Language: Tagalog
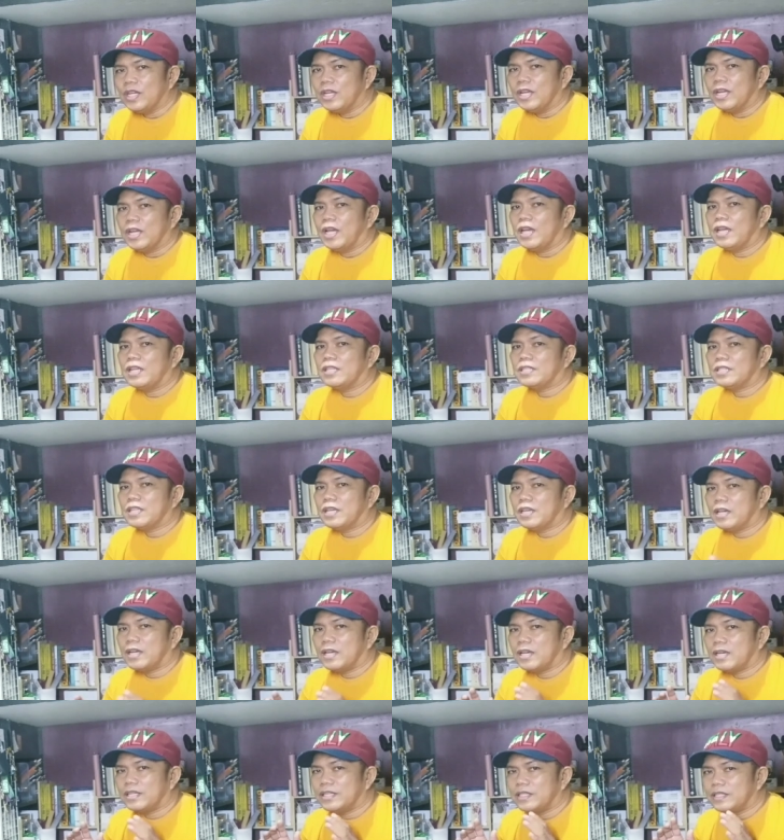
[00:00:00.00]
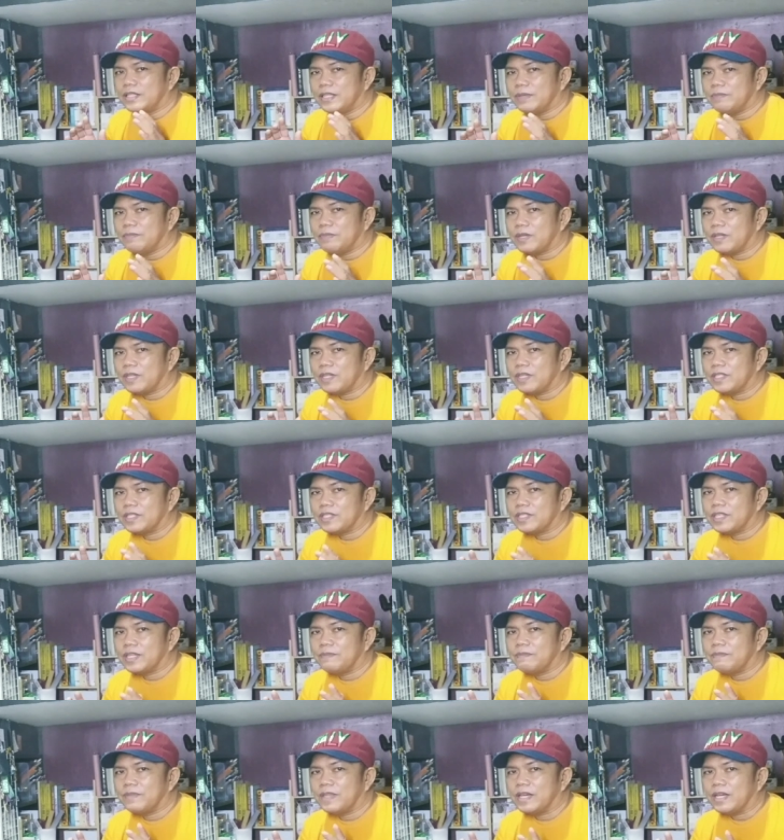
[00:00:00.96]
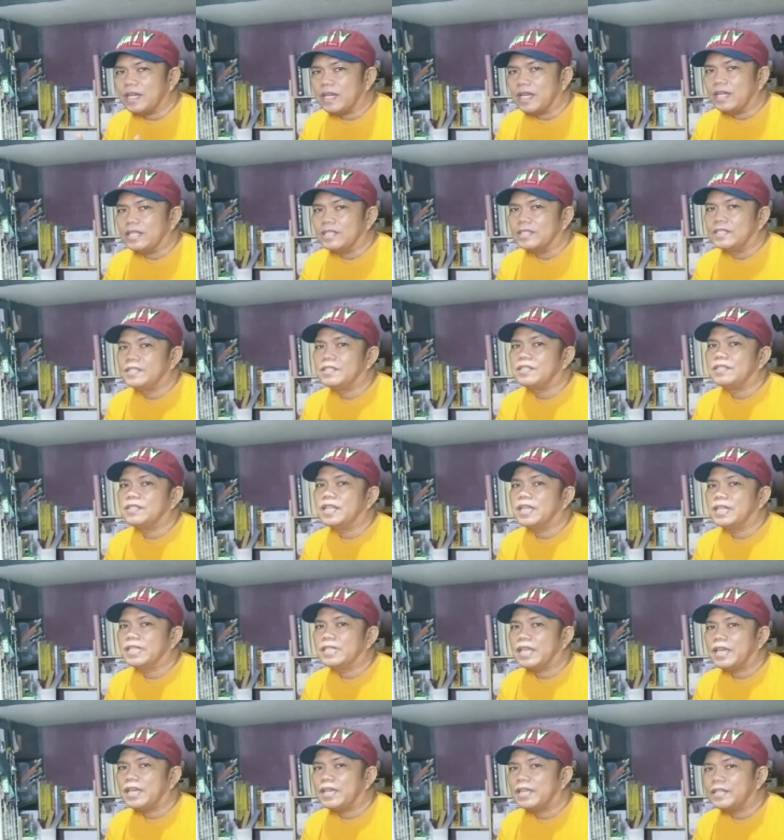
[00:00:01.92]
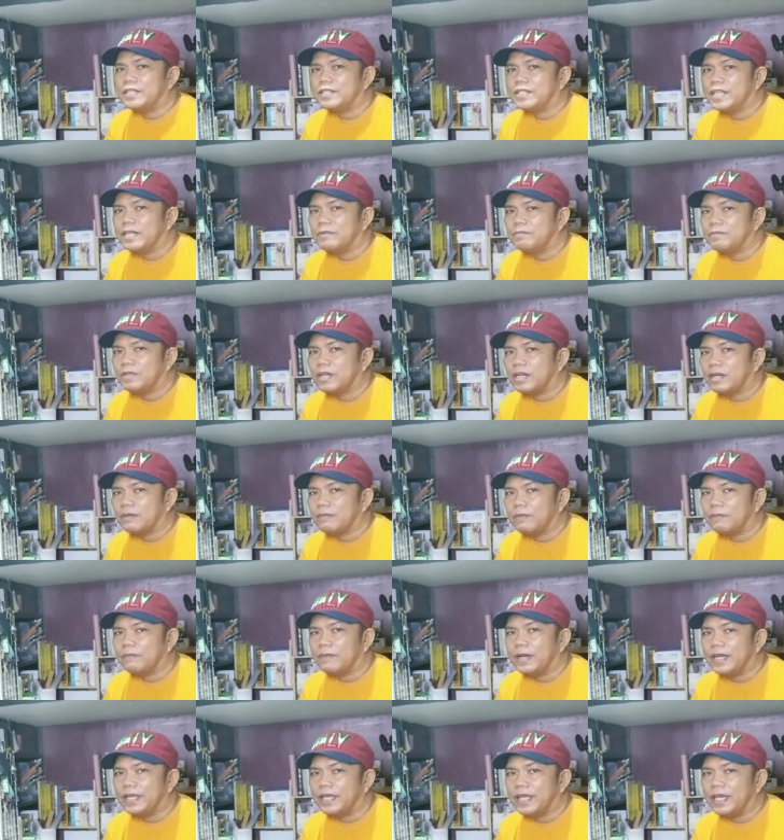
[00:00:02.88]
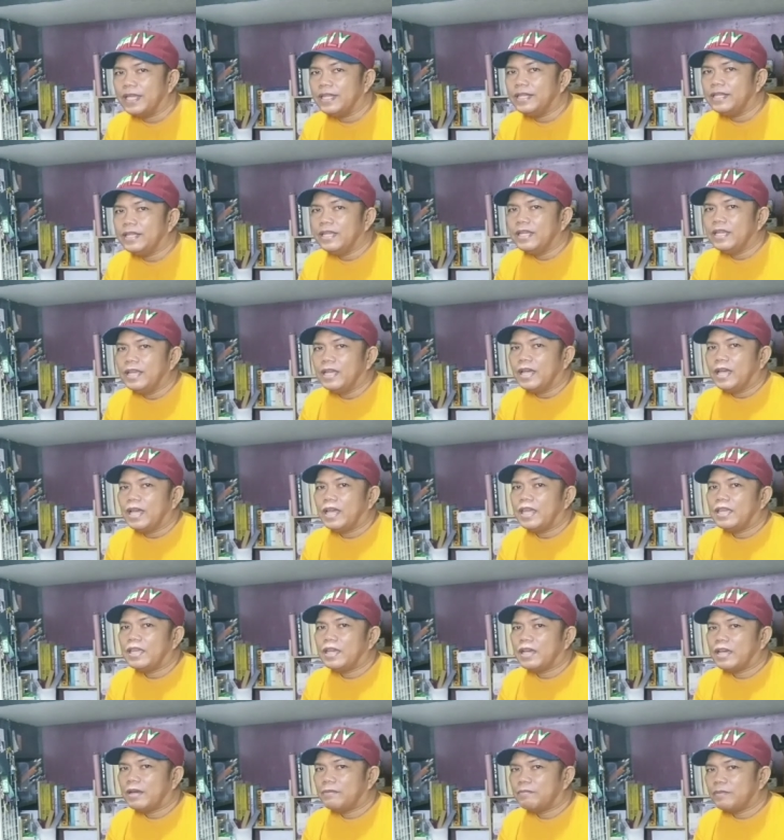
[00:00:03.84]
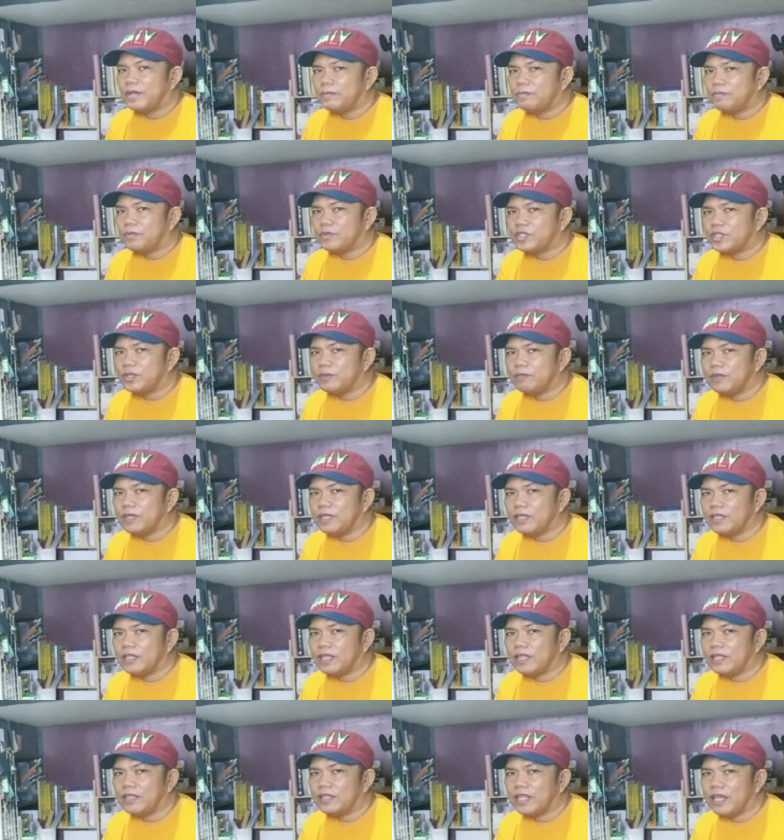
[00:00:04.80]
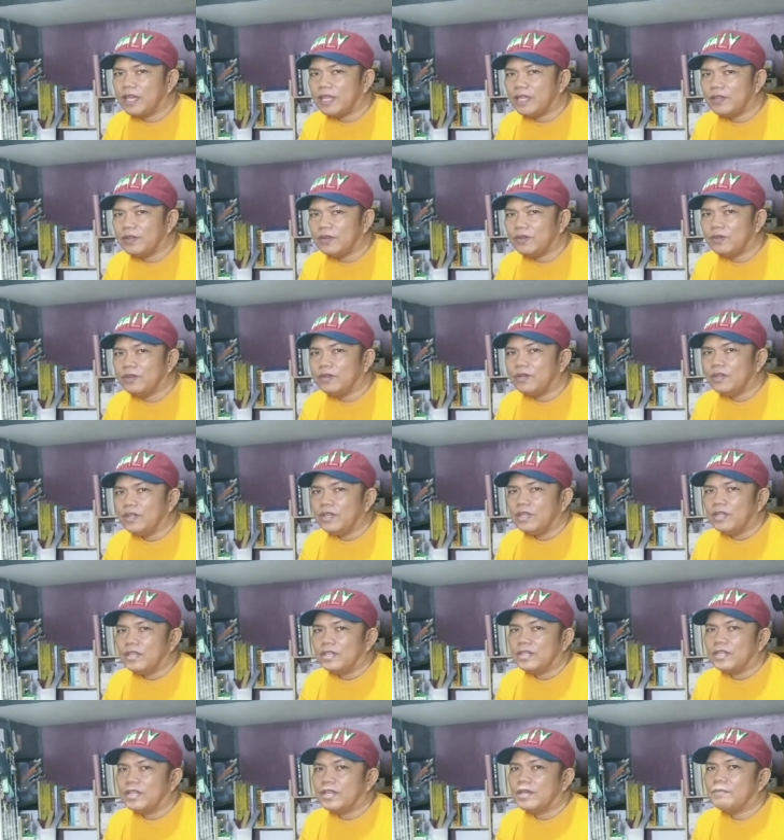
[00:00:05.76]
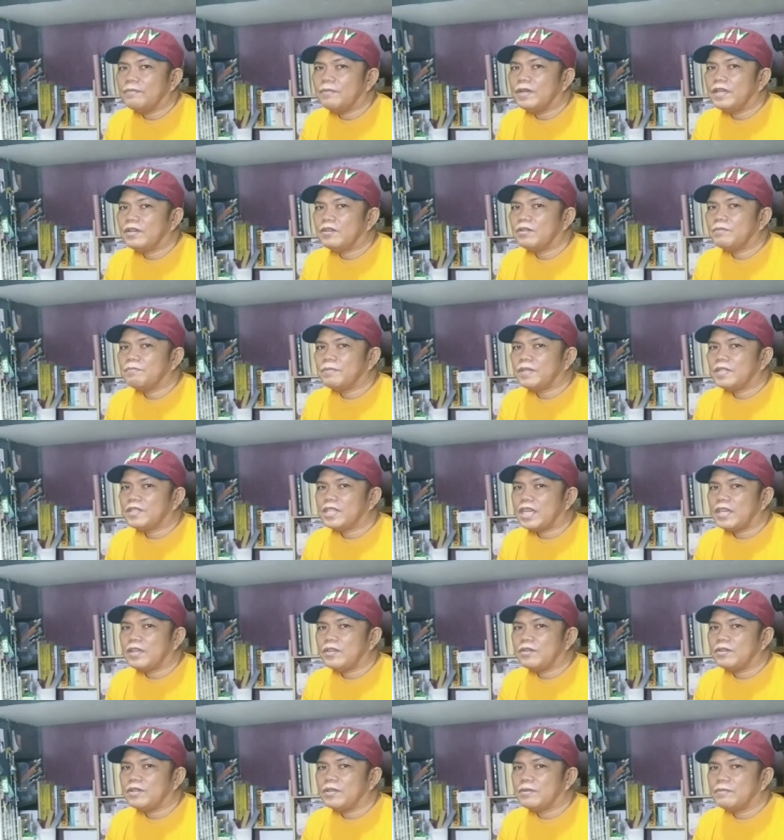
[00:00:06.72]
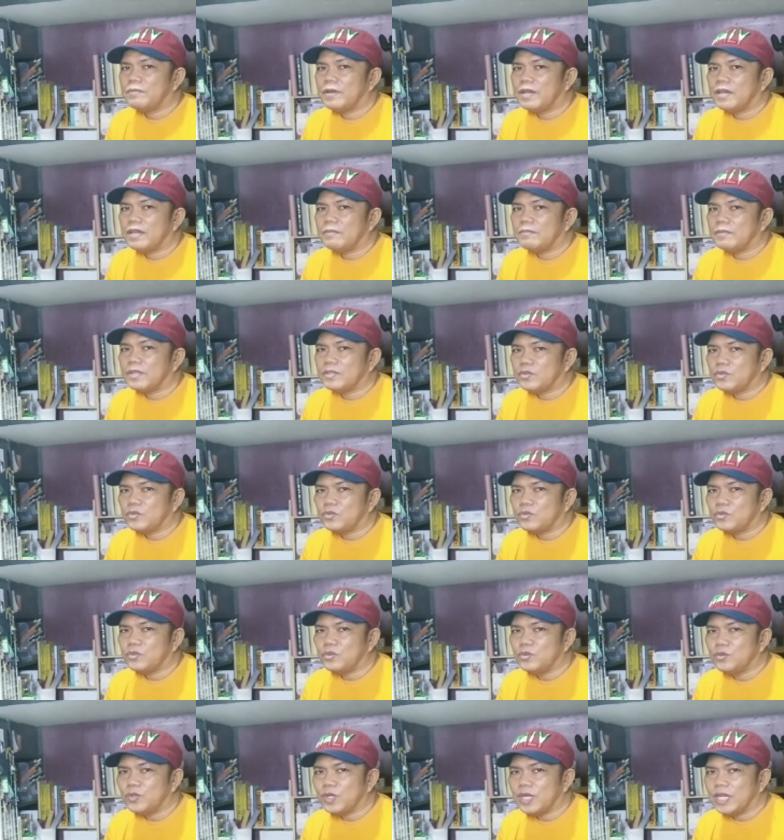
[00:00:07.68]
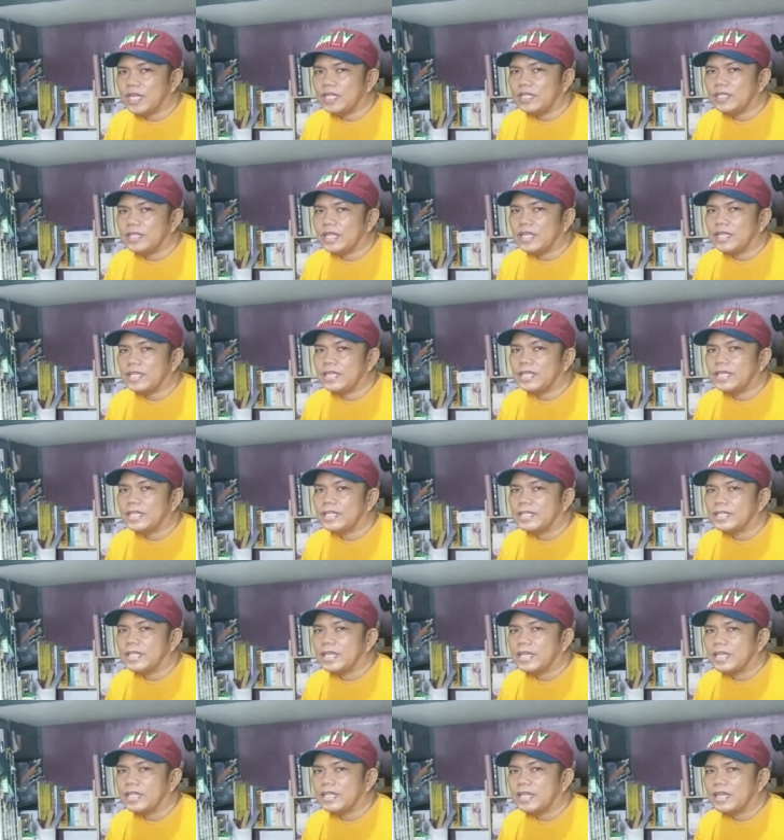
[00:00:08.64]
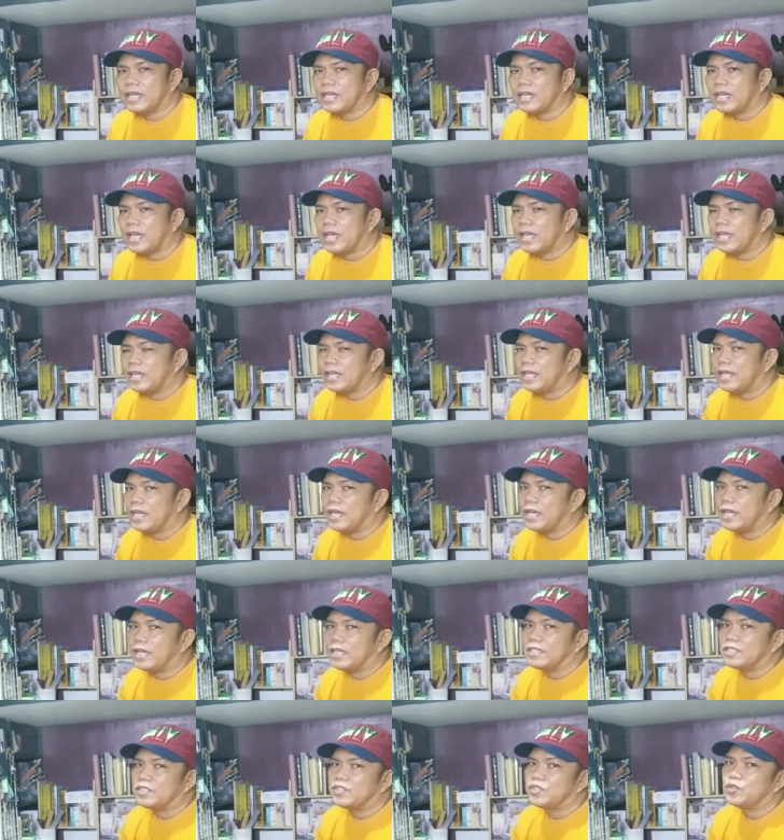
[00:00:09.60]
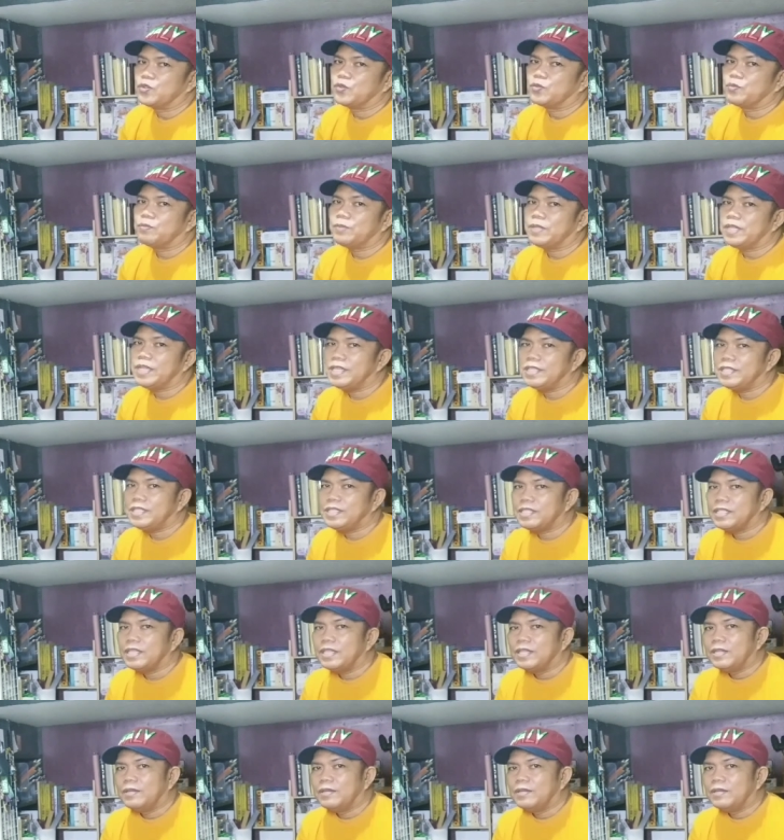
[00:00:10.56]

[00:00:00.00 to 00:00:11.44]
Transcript: at uh, hindi pag-skip ng ads. Nang dahil dyan mga kababayan ay uh, may posibilidad tayo na mayroon pa tayong ibang matutulungan na higit na nangailangan. Ah, so please,